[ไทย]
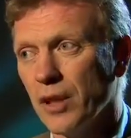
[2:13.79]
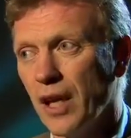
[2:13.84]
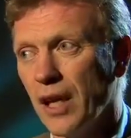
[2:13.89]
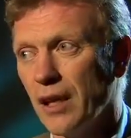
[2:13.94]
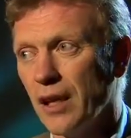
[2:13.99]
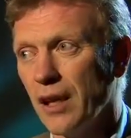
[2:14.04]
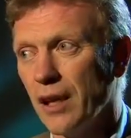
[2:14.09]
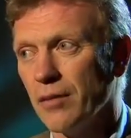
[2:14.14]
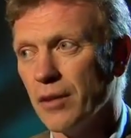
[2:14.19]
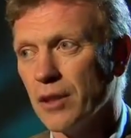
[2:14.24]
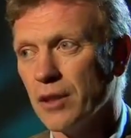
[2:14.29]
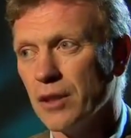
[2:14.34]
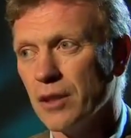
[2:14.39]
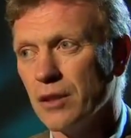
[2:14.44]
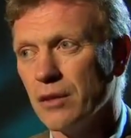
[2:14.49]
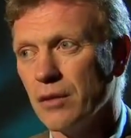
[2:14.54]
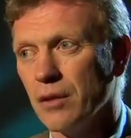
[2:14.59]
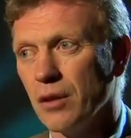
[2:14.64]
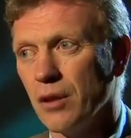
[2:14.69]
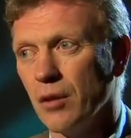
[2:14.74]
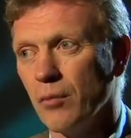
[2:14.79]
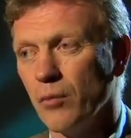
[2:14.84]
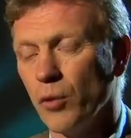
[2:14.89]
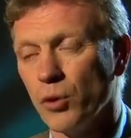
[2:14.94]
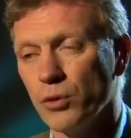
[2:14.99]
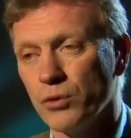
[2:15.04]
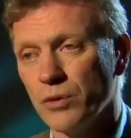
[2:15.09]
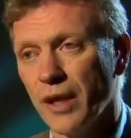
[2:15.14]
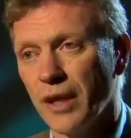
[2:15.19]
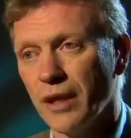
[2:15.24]
คิดช้าแก้เกม
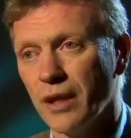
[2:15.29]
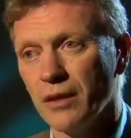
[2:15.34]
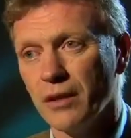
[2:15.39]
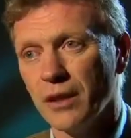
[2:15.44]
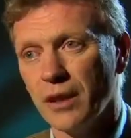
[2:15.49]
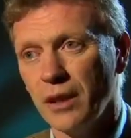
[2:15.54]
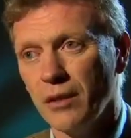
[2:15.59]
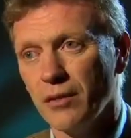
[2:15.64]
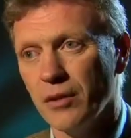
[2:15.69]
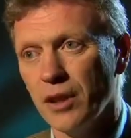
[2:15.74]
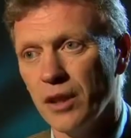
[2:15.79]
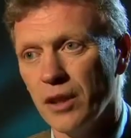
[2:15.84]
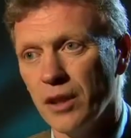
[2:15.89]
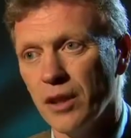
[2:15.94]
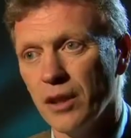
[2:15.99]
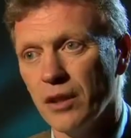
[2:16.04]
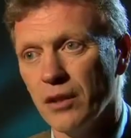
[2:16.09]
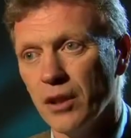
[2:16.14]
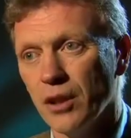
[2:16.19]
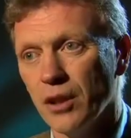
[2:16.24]
ช้าลาออกช้า